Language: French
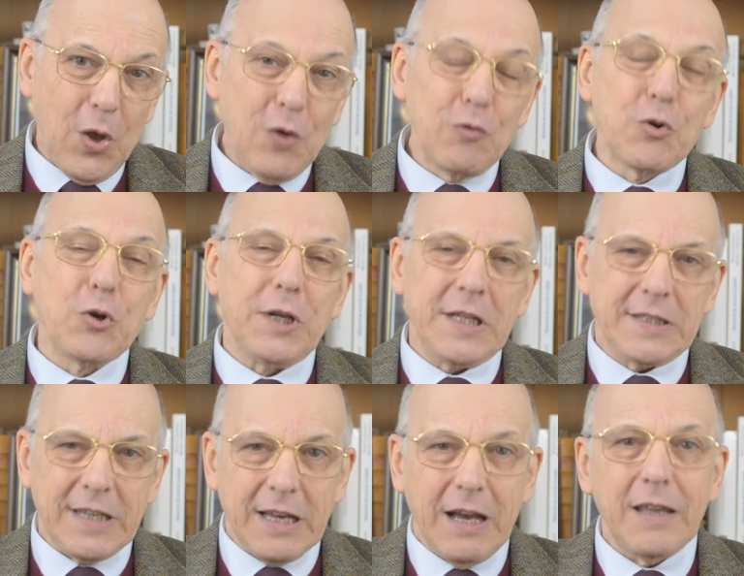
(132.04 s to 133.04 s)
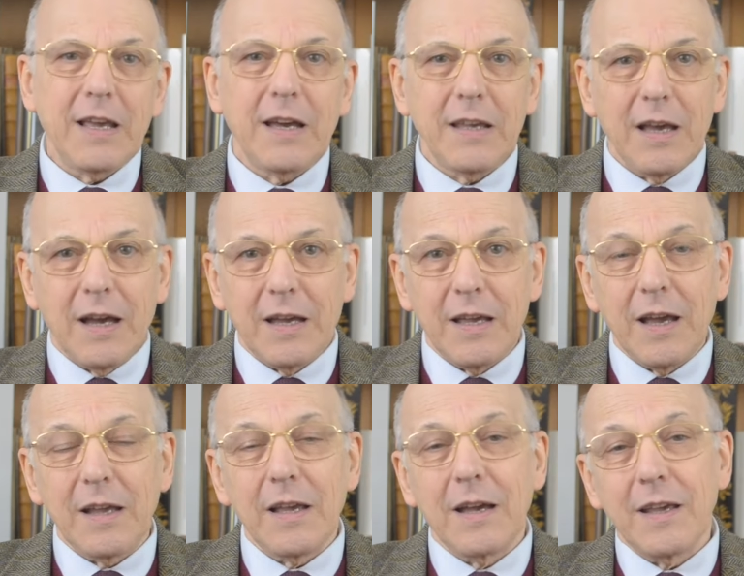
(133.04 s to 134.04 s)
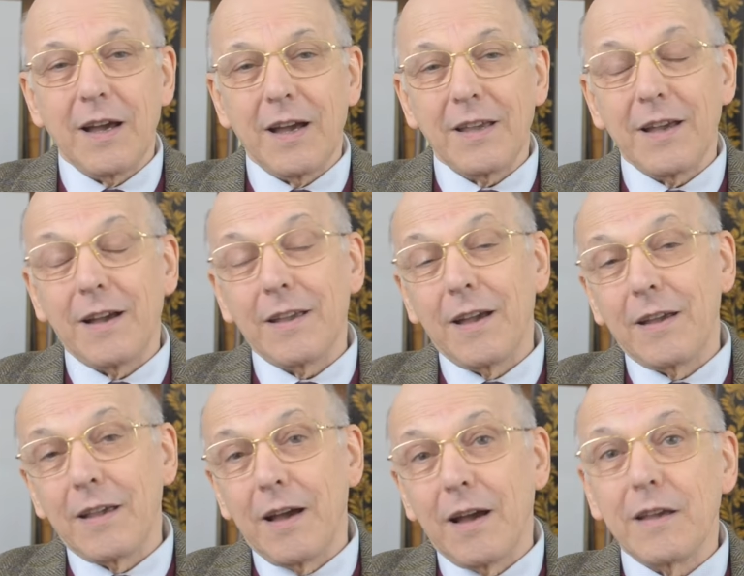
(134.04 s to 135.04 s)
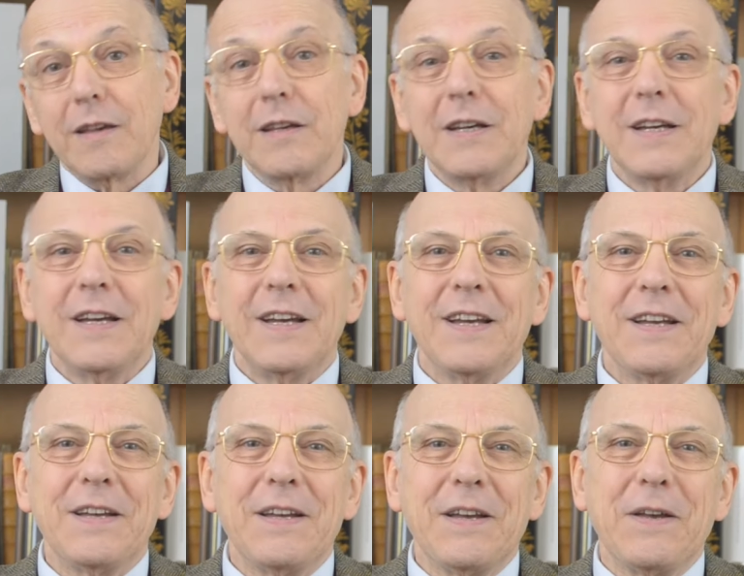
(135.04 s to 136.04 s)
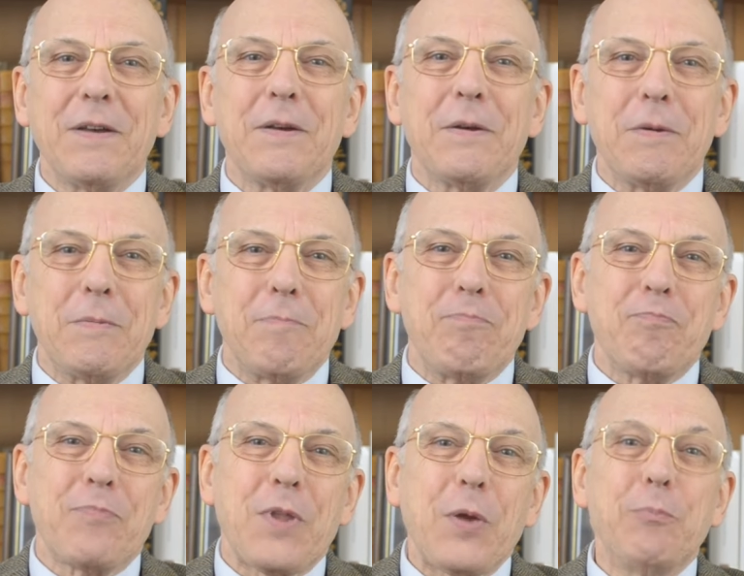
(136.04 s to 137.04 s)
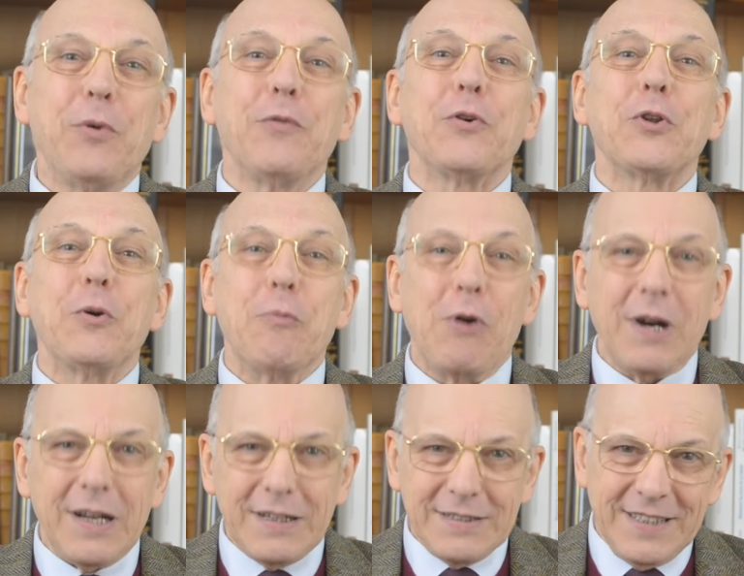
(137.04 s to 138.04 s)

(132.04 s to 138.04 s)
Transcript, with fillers: Vous connaissez, aïe aïe aïe, aïe aïe aïe, aïe aïe euh, pauvre de moi,